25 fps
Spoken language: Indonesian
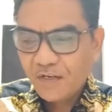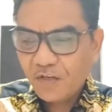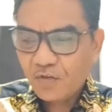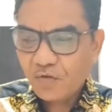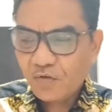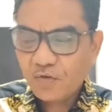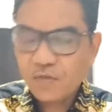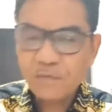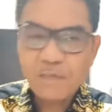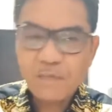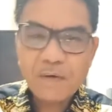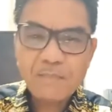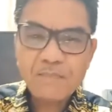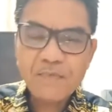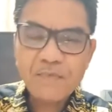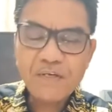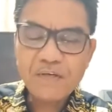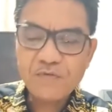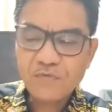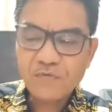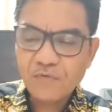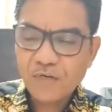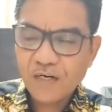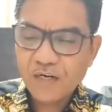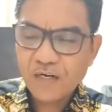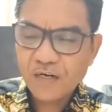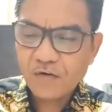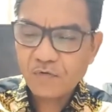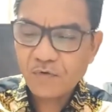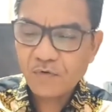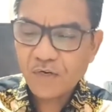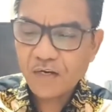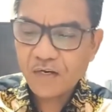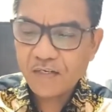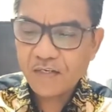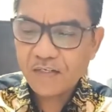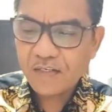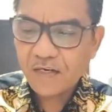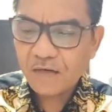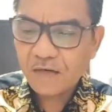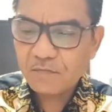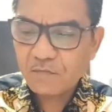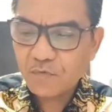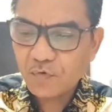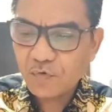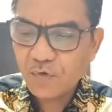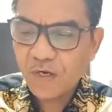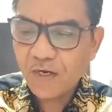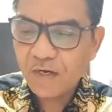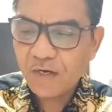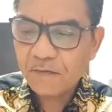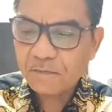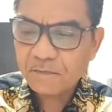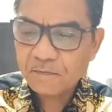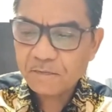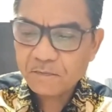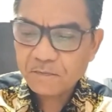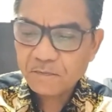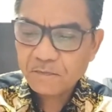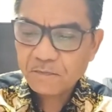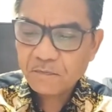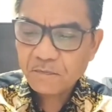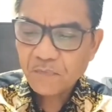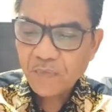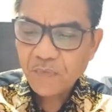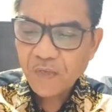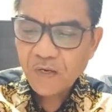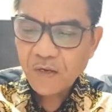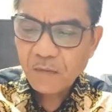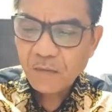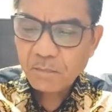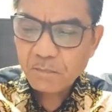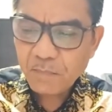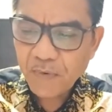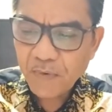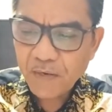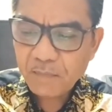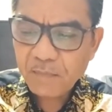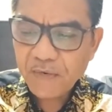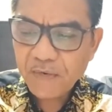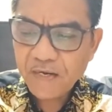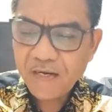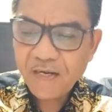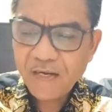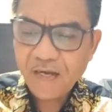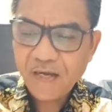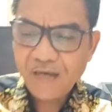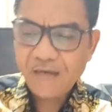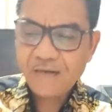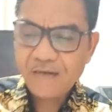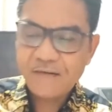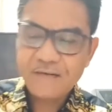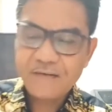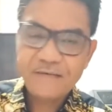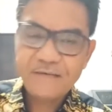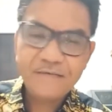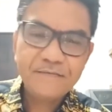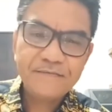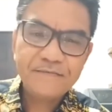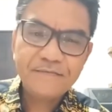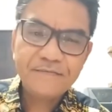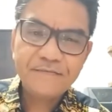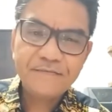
Itu sebabnya saudaraku yang kasih dalam Tuhan, perbedaan